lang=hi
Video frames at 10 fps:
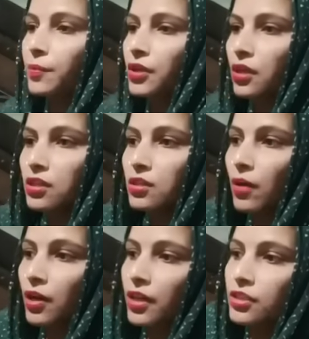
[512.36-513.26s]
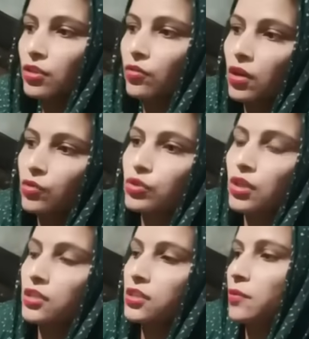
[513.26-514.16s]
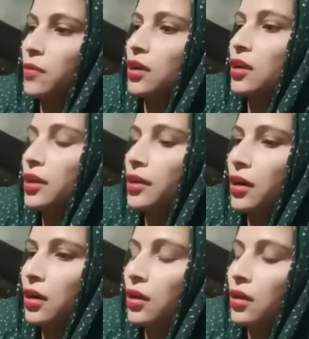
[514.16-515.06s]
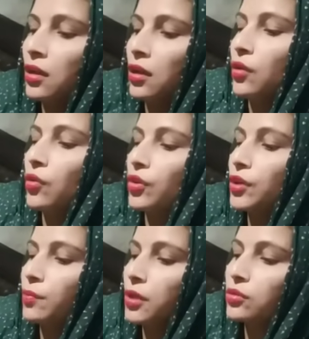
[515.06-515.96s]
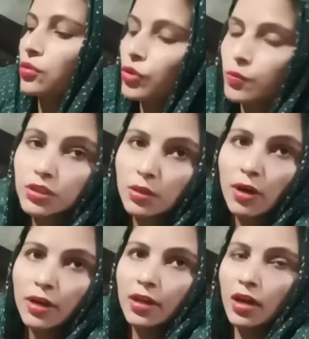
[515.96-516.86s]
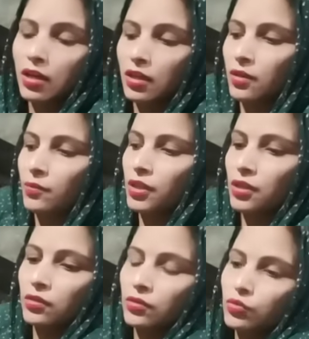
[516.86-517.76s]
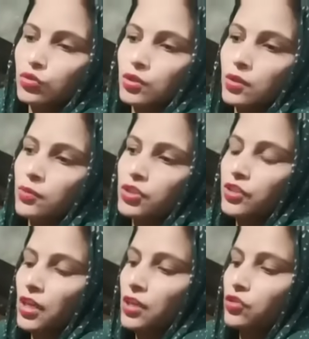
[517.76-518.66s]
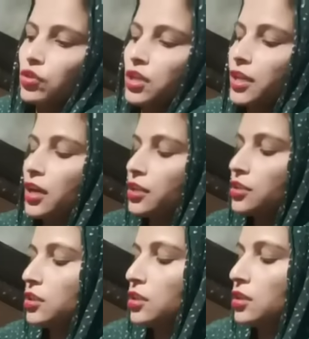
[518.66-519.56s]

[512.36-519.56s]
का सामान रह जाऊगा कुछ रास्ते में कर लेना है और इबा तो और भी सामान डालने हैं मैंने कुछ बच्चा के जो ले आ रही थी